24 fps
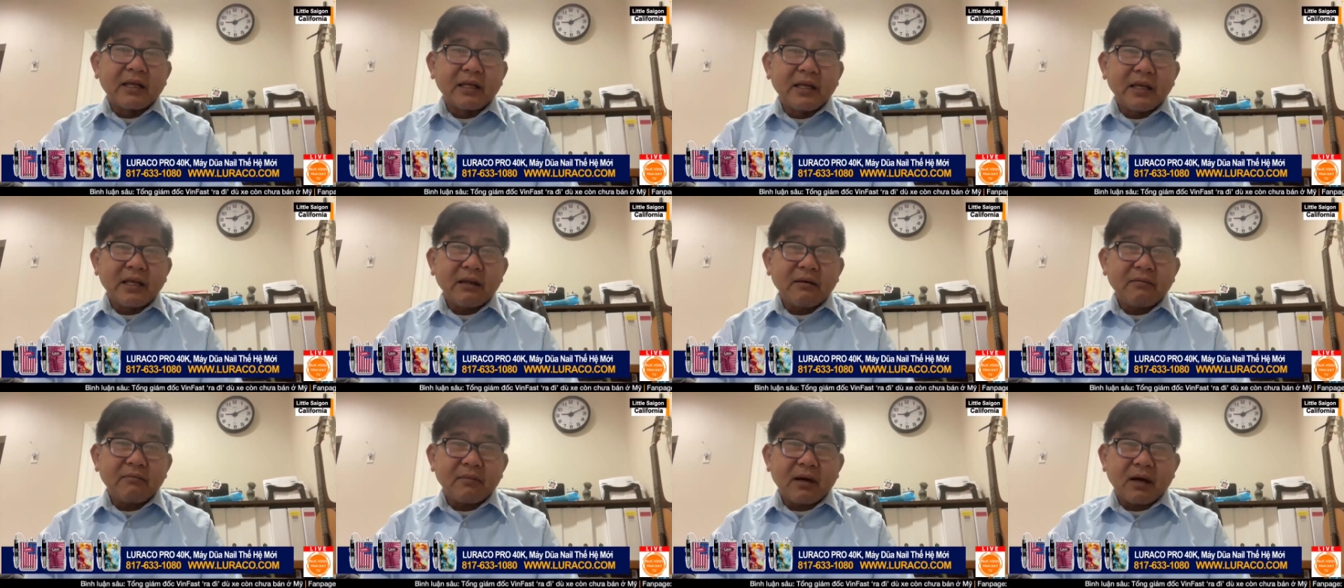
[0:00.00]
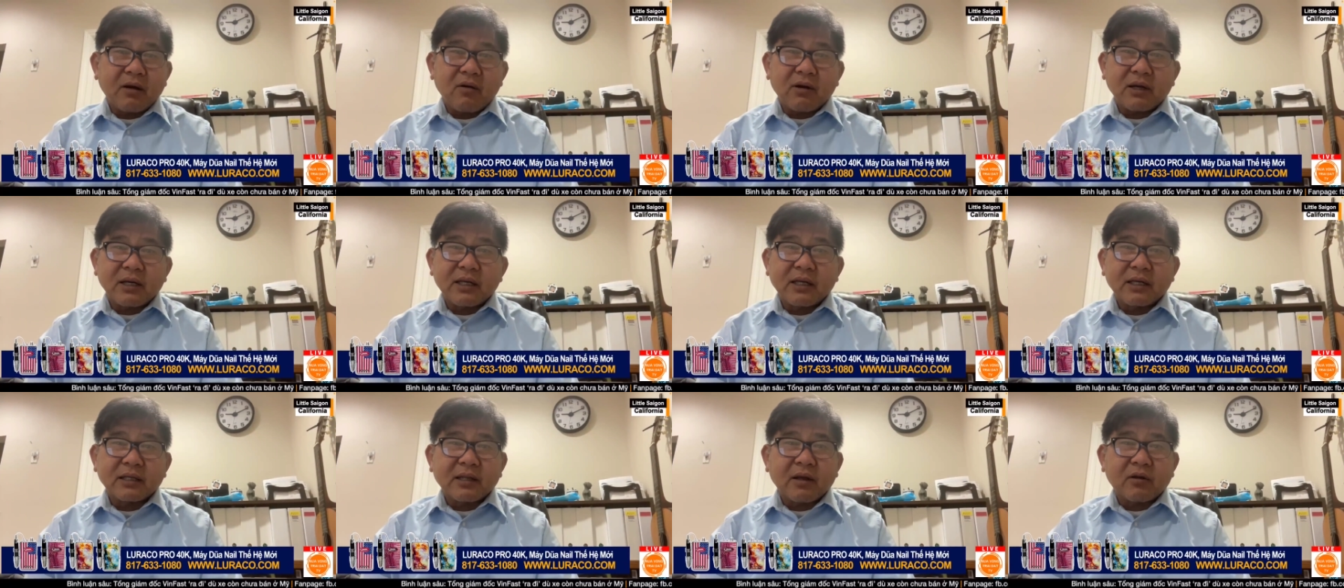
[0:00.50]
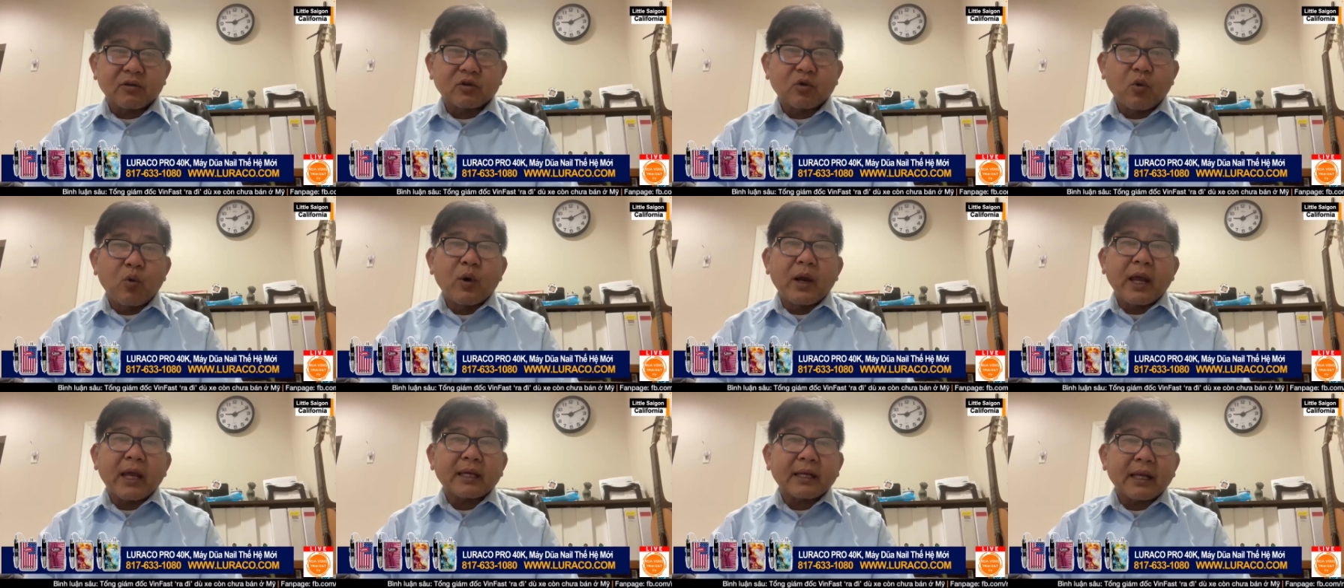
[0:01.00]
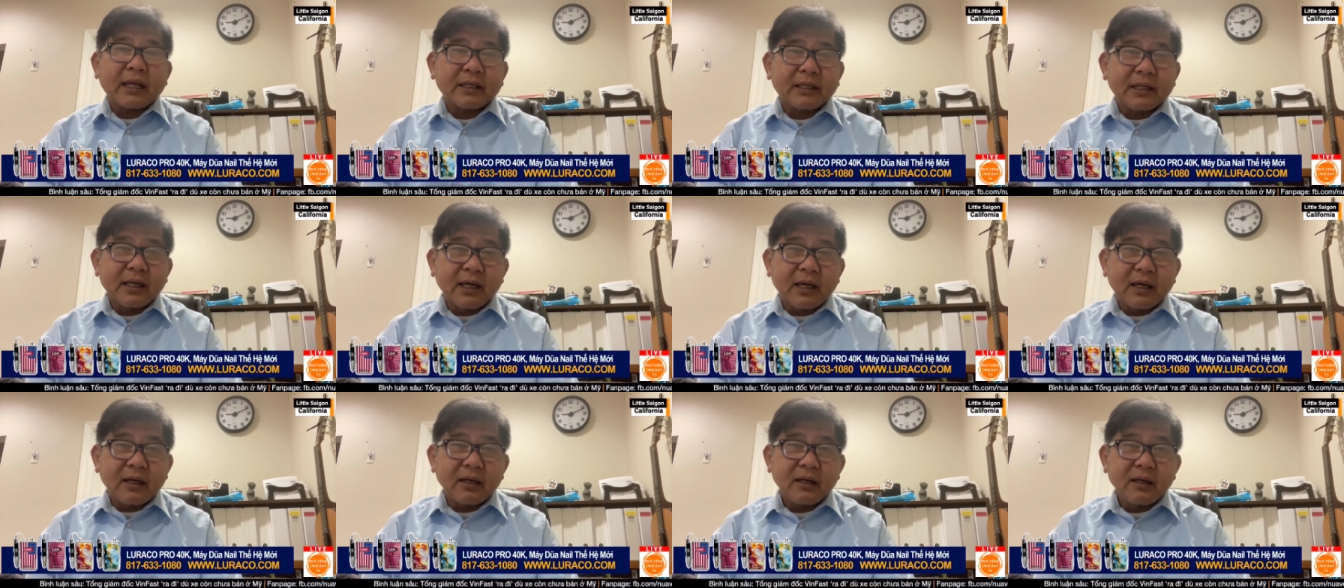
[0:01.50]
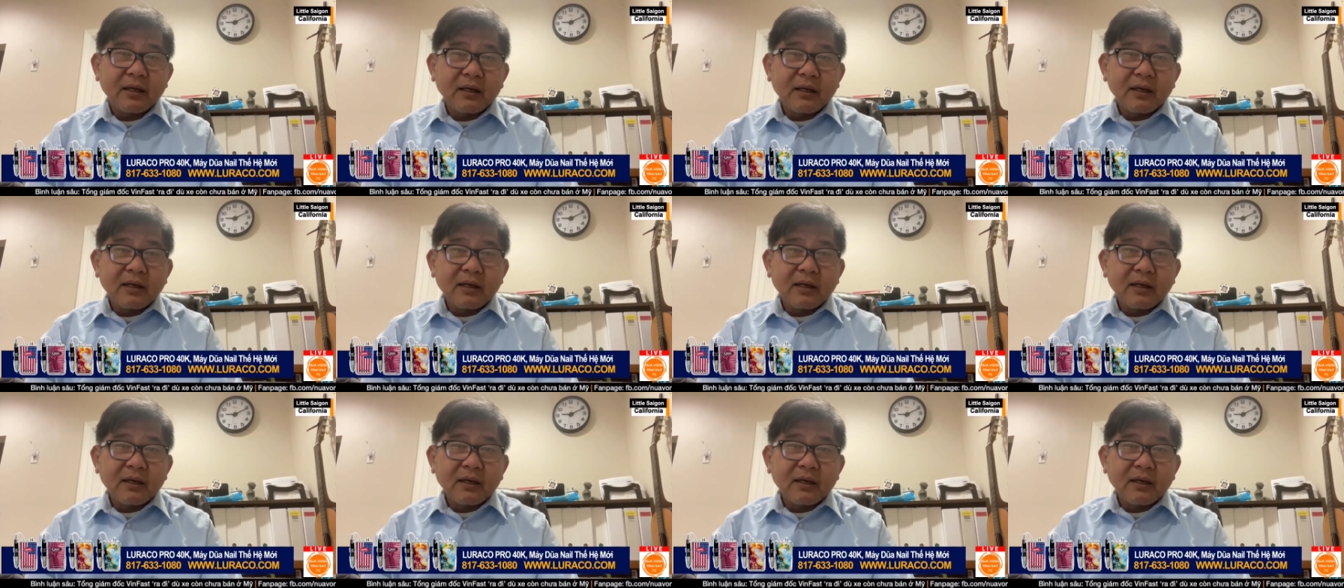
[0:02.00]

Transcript: ta để ý mà có khi người ta còn thù ghét anh nữa